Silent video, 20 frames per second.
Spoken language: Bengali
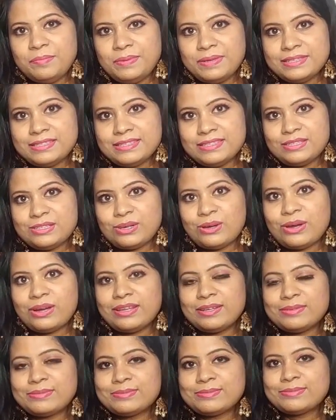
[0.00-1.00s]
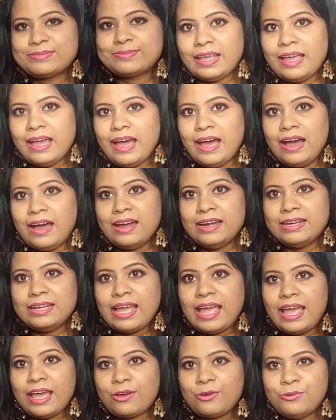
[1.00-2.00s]
রিপ্রেজেন্ট করে আর
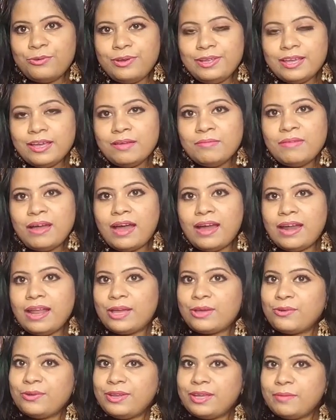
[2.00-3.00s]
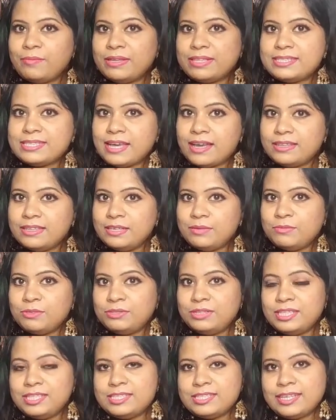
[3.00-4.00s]
অ্যাকোরিয়াম আর অ্যাকোরিয়ামের ছাদের
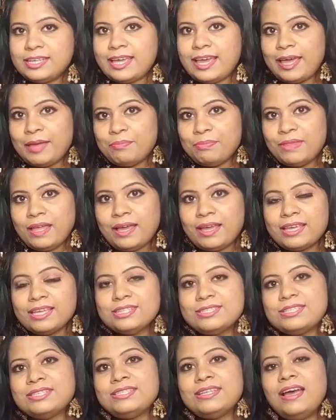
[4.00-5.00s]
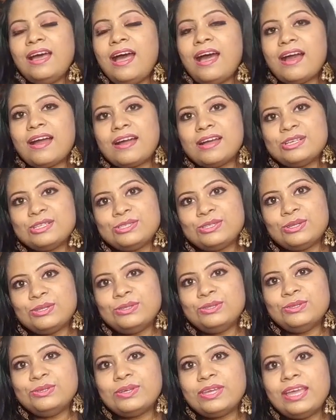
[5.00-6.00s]
মধ্যে যে গ্যাপ থাকে সেটা
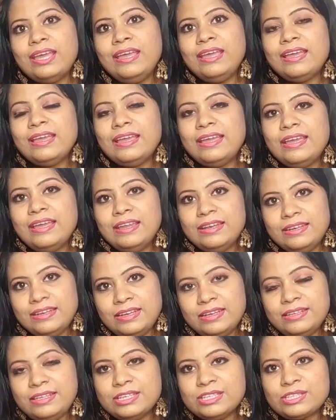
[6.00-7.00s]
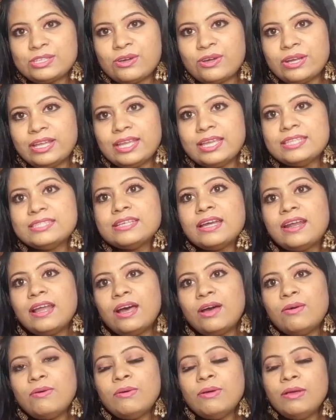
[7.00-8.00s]
আকাশতত্ত্বকে নির্দেশ করে
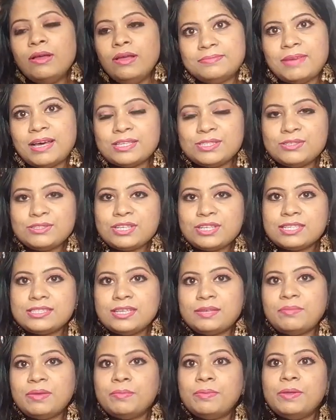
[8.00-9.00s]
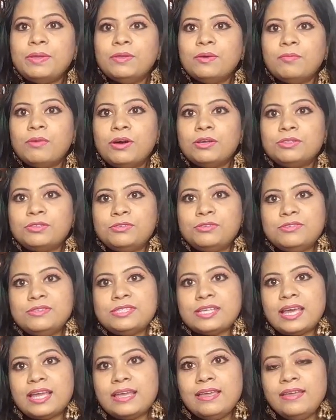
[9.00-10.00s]
এছাড়াও বাস্তুশাস্ত্রের বিভিন্ন মত
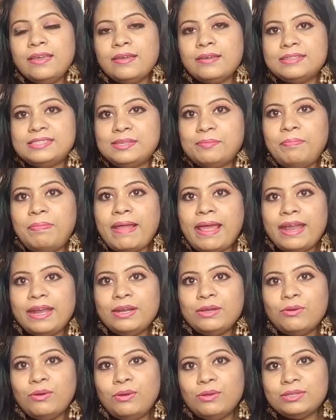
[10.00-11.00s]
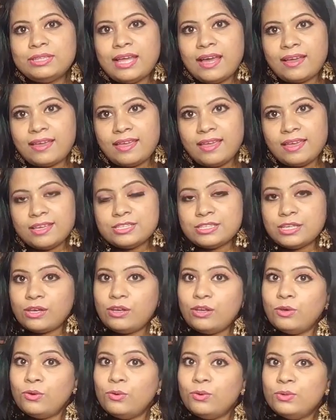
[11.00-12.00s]
অনুযায়ী যে প্ল্যান্টগুলো থাকে
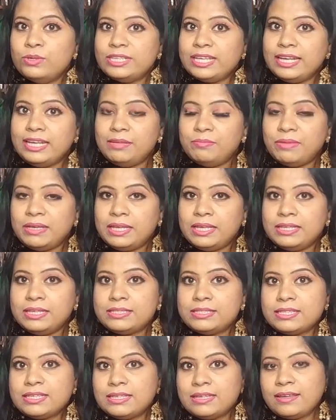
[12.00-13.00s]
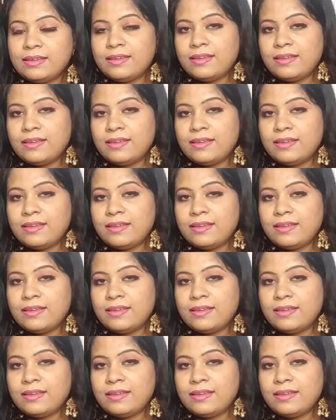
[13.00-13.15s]
সেগুলো উড এলিমেন্ট